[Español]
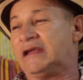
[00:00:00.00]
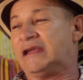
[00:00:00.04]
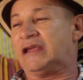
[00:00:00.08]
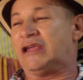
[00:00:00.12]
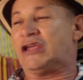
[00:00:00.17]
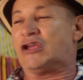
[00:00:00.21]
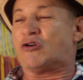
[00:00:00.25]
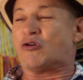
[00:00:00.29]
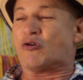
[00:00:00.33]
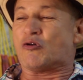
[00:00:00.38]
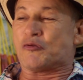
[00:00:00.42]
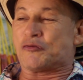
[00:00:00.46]

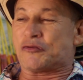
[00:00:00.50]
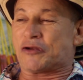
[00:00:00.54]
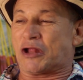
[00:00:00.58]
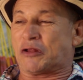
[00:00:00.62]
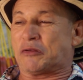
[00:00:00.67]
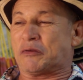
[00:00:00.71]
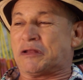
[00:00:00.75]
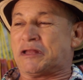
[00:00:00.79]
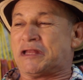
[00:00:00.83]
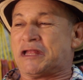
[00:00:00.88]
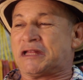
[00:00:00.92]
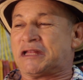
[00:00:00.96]
Y
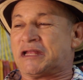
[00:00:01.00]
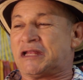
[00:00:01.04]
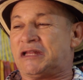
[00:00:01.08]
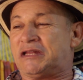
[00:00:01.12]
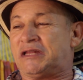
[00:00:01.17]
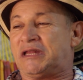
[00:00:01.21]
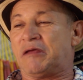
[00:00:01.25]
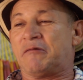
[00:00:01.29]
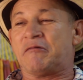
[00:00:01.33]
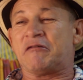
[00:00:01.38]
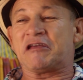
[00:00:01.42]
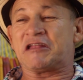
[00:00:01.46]
contrató el
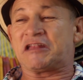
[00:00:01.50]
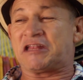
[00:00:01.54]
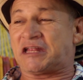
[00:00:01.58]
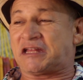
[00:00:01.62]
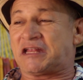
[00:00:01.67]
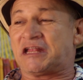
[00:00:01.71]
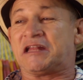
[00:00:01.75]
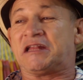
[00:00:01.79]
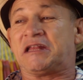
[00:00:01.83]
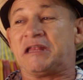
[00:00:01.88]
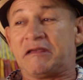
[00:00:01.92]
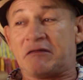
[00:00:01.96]
detective y el
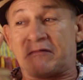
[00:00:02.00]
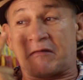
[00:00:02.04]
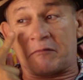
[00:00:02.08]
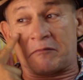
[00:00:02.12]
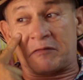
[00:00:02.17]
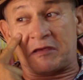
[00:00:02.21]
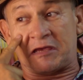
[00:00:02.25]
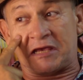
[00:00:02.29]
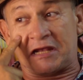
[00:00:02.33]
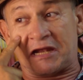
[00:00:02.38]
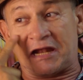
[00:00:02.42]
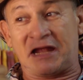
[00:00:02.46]
detective,
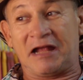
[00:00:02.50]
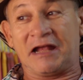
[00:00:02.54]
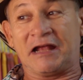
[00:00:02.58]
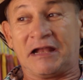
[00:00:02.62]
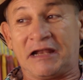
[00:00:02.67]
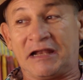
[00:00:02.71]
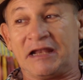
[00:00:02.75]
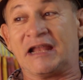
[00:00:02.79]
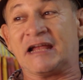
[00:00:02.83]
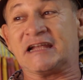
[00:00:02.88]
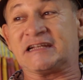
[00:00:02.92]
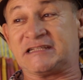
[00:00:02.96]
mira,
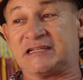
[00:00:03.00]
la